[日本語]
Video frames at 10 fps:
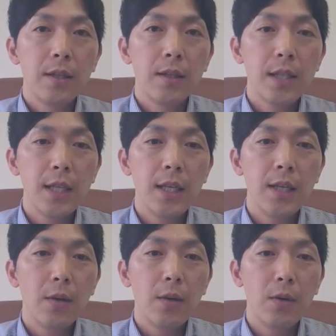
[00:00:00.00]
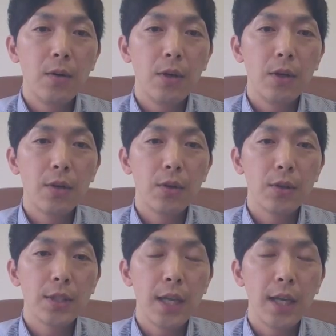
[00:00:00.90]
ぜひ本講義を
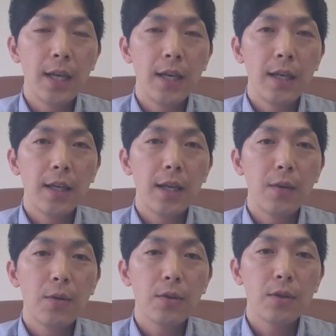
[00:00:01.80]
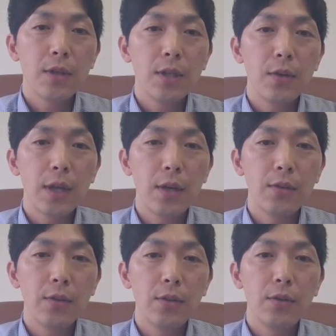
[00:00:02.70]
通して健康づくりにおけ
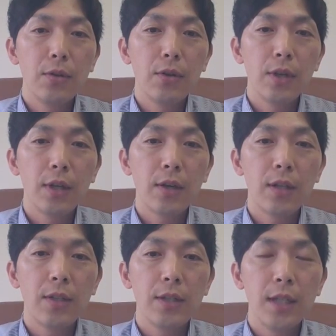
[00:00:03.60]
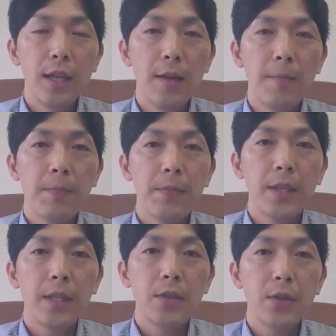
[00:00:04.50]
る運動の役割について
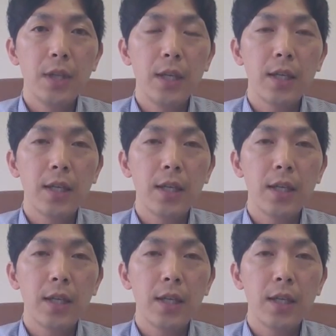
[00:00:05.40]
一緒に